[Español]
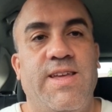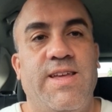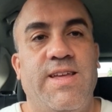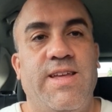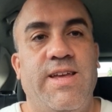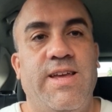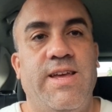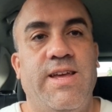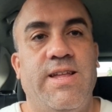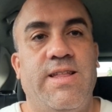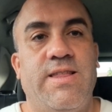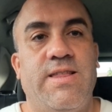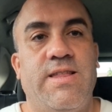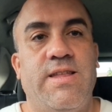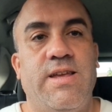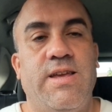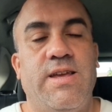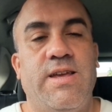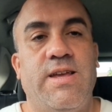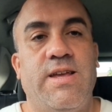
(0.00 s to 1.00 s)

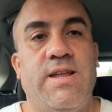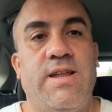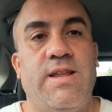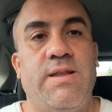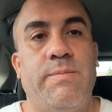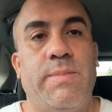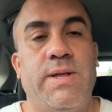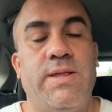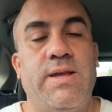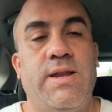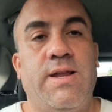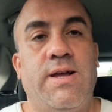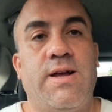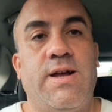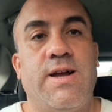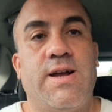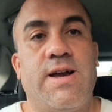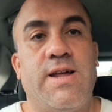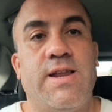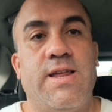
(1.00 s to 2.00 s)
este, más de
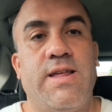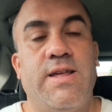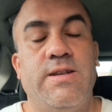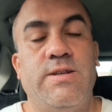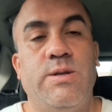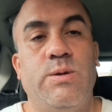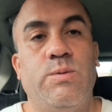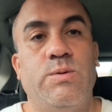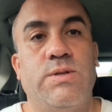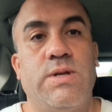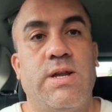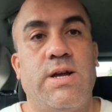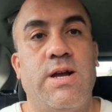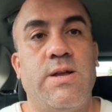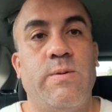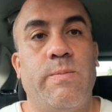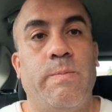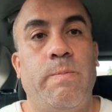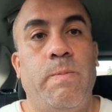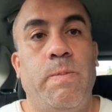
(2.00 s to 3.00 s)
la carrera de Chigusa
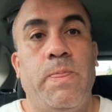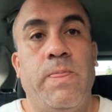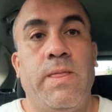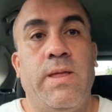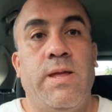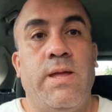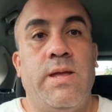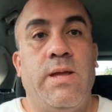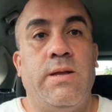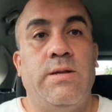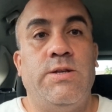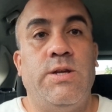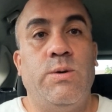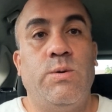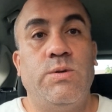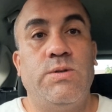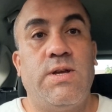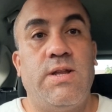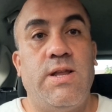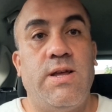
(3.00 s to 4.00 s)
Gallo.
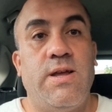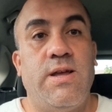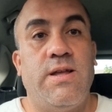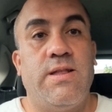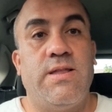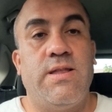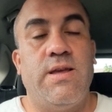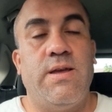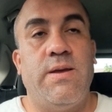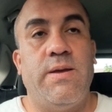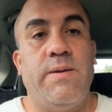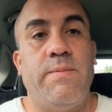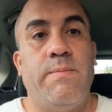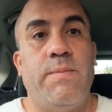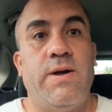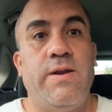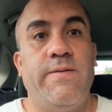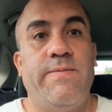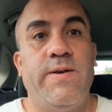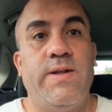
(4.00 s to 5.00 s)
Chigusa le este,
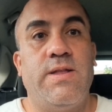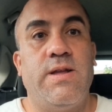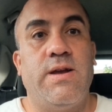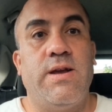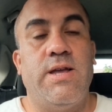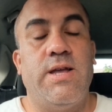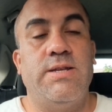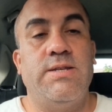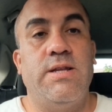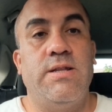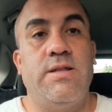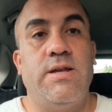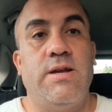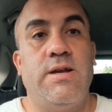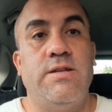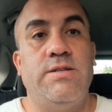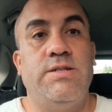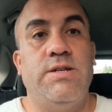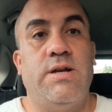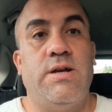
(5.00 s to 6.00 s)
manifiesta que ya siente
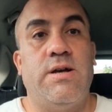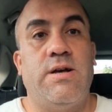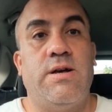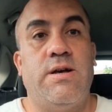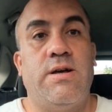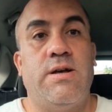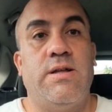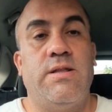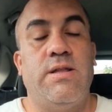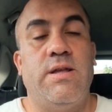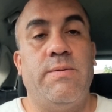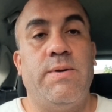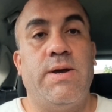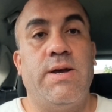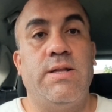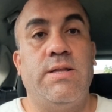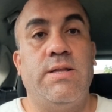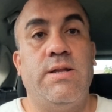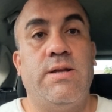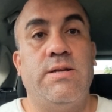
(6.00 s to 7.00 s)
que ya debe
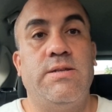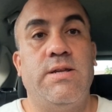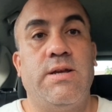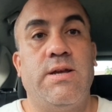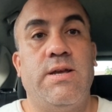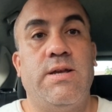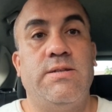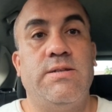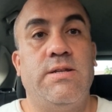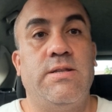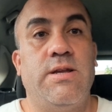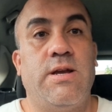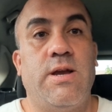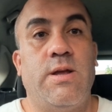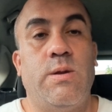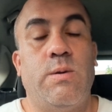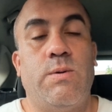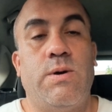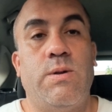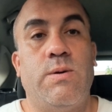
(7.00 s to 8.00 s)
retirarse, que ya siente que
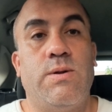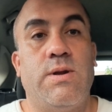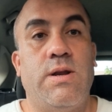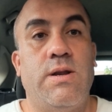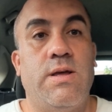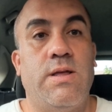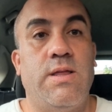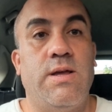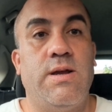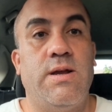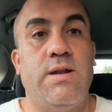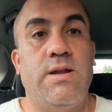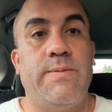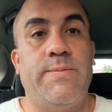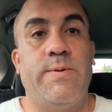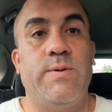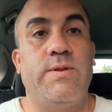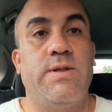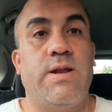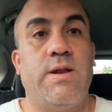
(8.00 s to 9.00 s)
no va a lograr nada en el
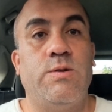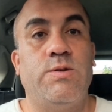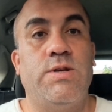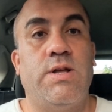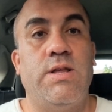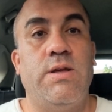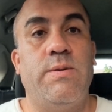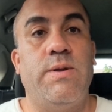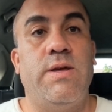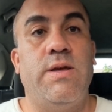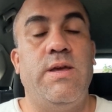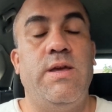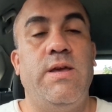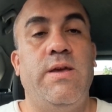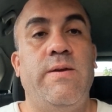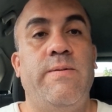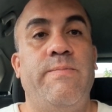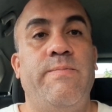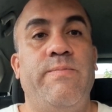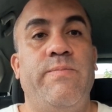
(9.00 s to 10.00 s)
deporte de la lucha libre
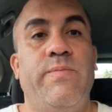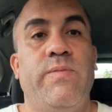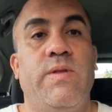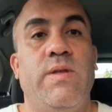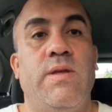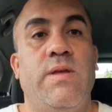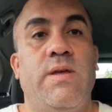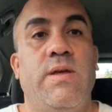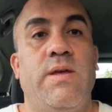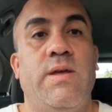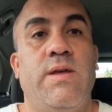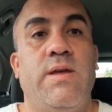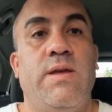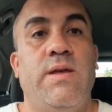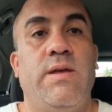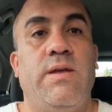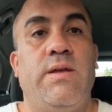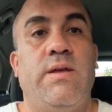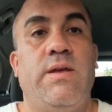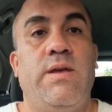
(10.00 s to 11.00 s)
y
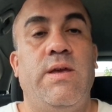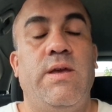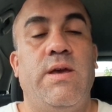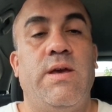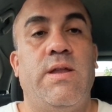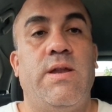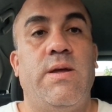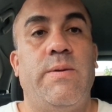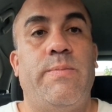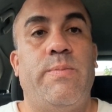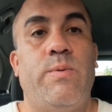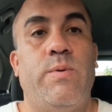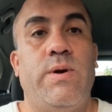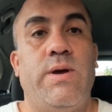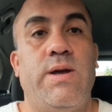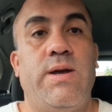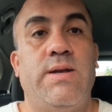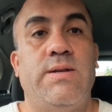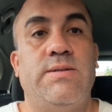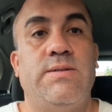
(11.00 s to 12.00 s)
quiere
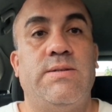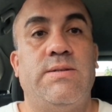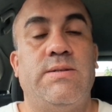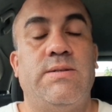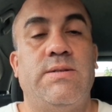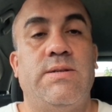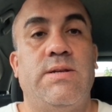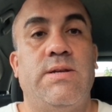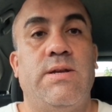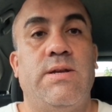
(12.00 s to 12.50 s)
pues,